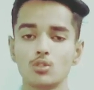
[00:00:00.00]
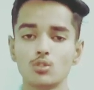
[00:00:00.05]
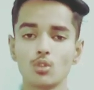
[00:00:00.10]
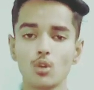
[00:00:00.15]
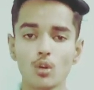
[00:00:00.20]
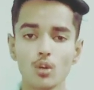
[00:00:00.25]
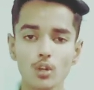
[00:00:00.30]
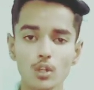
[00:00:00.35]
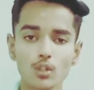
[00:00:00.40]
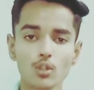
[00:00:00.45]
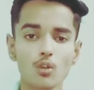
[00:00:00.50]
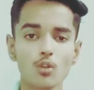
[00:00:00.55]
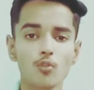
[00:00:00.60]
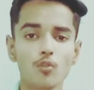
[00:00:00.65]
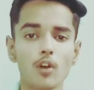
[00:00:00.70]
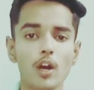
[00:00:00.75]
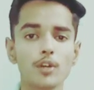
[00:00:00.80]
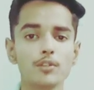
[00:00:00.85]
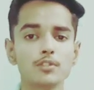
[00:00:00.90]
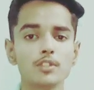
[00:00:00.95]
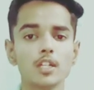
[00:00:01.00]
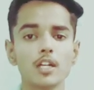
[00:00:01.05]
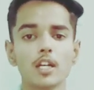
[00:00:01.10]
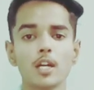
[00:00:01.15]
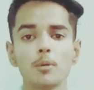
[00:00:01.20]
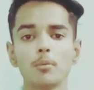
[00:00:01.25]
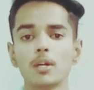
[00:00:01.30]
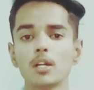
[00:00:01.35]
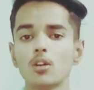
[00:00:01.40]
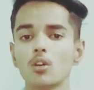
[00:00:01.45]
दोनों के दोनों 5G
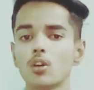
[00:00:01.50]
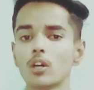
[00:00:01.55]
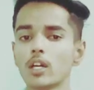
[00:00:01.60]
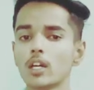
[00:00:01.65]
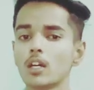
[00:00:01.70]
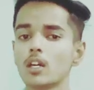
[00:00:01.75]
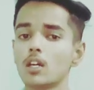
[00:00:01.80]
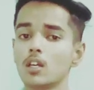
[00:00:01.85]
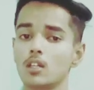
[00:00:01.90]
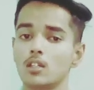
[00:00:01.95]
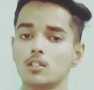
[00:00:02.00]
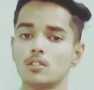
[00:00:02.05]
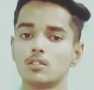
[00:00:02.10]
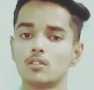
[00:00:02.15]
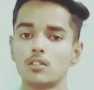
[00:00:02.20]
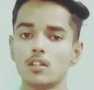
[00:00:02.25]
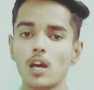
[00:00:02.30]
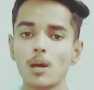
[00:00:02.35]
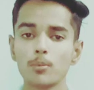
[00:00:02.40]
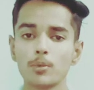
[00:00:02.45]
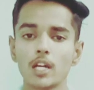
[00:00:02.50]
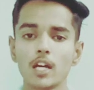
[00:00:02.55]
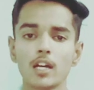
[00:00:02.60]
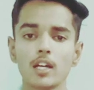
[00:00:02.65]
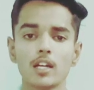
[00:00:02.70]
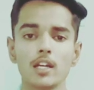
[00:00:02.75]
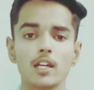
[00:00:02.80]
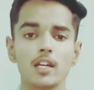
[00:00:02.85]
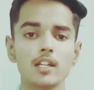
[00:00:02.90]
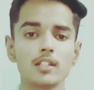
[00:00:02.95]
एनेबल्ड होंगे
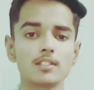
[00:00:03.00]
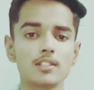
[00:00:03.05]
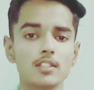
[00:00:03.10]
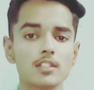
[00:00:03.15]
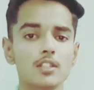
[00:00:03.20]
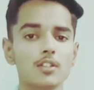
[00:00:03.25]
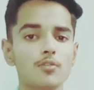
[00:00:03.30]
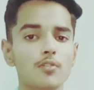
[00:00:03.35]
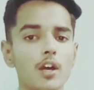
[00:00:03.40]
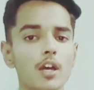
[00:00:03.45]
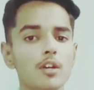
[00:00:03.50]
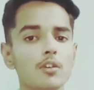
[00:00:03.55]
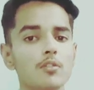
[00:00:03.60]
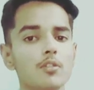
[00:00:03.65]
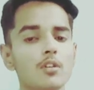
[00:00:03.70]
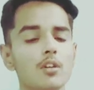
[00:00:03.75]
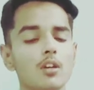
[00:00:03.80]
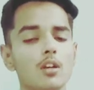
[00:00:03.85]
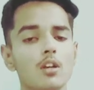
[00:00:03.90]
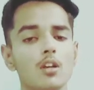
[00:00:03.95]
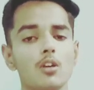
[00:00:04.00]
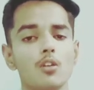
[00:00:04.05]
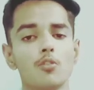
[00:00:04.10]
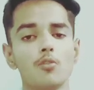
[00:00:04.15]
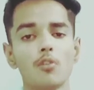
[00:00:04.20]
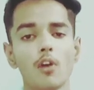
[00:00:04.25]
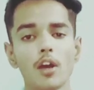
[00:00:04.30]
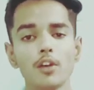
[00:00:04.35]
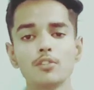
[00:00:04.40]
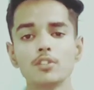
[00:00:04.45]
स्नैपड्रैगन
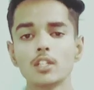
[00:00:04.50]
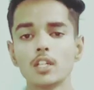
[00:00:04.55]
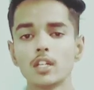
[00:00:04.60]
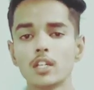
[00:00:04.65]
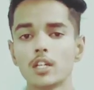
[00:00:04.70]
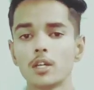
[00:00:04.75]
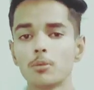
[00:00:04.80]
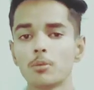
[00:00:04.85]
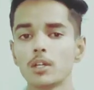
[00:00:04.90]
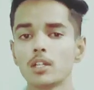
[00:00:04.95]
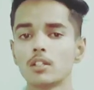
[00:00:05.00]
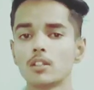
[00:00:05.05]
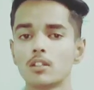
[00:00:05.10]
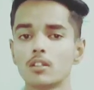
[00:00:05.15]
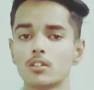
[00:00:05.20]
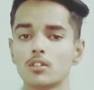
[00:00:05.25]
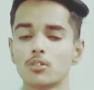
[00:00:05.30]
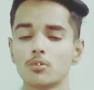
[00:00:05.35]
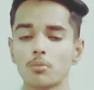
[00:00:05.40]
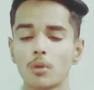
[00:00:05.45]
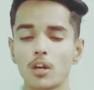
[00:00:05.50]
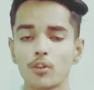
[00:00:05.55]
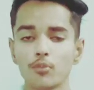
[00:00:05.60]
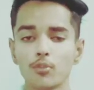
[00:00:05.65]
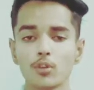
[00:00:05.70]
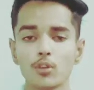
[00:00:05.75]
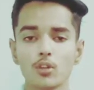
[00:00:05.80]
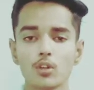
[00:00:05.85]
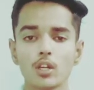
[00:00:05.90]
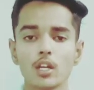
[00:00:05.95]
865 5G एनेबल्ड
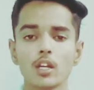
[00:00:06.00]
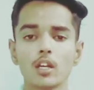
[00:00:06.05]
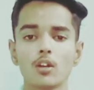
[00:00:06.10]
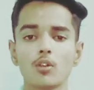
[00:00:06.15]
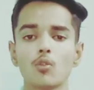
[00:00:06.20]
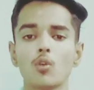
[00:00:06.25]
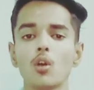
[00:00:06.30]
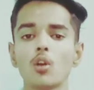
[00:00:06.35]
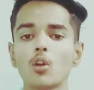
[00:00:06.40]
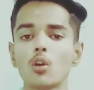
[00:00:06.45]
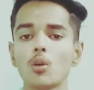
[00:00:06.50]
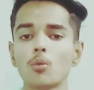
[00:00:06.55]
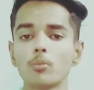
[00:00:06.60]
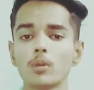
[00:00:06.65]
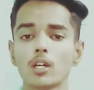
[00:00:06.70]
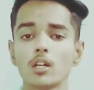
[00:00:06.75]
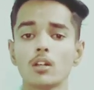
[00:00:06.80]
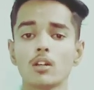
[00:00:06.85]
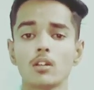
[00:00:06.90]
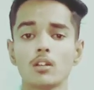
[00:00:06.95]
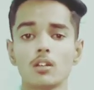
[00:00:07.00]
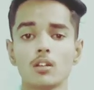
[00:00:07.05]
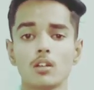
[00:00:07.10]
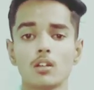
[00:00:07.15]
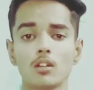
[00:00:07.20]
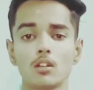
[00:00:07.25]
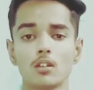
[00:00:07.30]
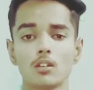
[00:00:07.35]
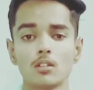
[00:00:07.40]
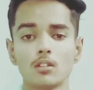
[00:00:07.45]
स्मार्टफोन होंगे कॉलकॉम का
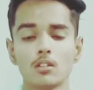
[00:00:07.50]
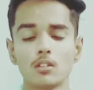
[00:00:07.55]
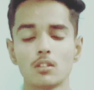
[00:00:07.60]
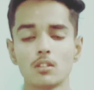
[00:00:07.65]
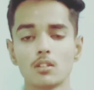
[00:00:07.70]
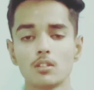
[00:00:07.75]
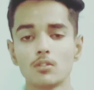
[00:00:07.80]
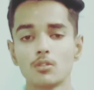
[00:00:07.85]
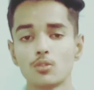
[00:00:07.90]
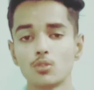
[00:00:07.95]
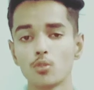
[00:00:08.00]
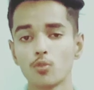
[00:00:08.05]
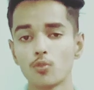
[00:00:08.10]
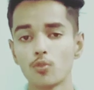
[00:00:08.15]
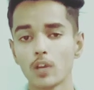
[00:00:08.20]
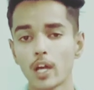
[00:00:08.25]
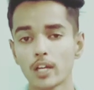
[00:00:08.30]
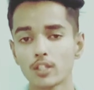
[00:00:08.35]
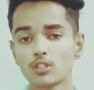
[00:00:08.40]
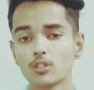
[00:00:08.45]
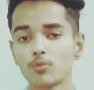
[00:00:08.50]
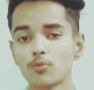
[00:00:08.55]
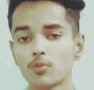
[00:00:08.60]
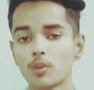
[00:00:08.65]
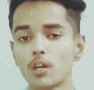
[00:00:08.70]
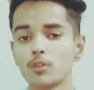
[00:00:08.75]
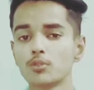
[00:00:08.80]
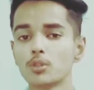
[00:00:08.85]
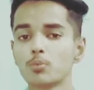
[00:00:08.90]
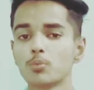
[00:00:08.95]
जो फ्लैगशिप
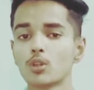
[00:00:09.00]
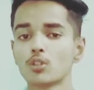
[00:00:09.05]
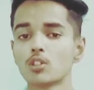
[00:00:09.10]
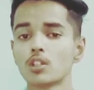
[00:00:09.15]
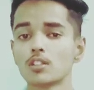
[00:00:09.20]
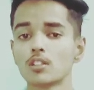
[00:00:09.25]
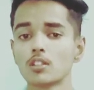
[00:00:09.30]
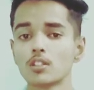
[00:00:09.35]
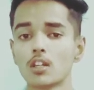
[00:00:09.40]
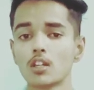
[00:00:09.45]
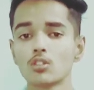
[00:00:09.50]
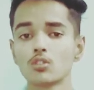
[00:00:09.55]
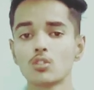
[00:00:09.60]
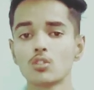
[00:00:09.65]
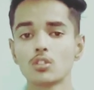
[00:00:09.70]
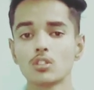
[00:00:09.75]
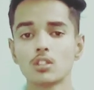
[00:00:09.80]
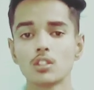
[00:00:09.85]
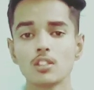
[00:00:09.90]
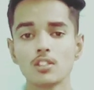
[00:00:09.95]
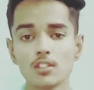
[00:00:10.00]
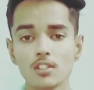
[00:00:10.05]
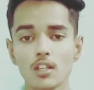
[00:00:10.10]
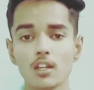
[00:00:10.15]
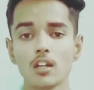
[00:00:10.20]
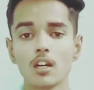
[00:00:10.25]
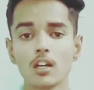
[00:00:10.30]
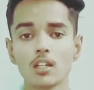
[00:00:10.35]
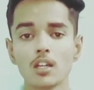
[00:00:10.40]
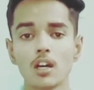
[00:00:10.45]
5G प्रोसेसर था जो इस
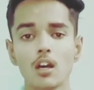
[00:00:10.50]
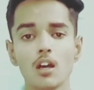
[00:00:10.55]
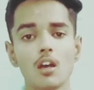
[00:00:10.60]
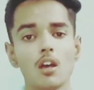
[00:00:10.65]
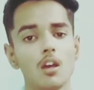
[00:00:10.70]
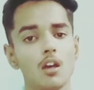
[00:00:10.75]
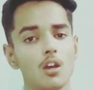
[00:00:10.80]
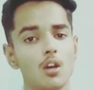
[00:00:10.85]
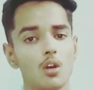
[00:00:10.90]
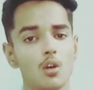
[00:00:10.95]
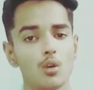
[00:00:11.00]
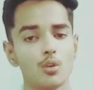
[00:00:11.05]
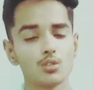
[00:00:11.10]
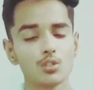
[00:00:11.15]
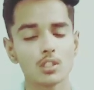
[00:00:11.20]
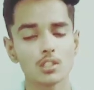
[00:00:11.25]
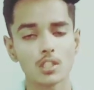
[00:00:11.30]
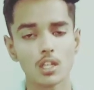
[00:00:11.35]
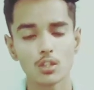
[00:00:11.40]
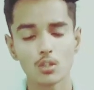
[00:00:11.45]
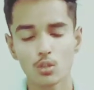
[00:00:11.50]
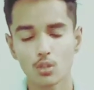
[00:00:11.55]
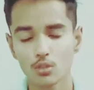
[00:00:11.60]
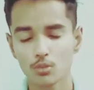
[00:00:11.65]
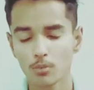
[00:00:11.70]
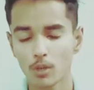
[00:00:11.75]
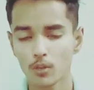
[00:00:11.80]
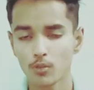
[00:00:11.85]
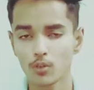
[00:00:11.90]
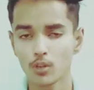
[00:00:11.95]
ईयर का था उसके साथ दोनों
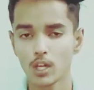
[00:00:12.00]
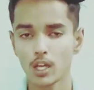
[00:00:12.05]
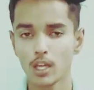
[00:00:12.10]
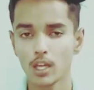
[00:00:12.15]
स्मार्टफोन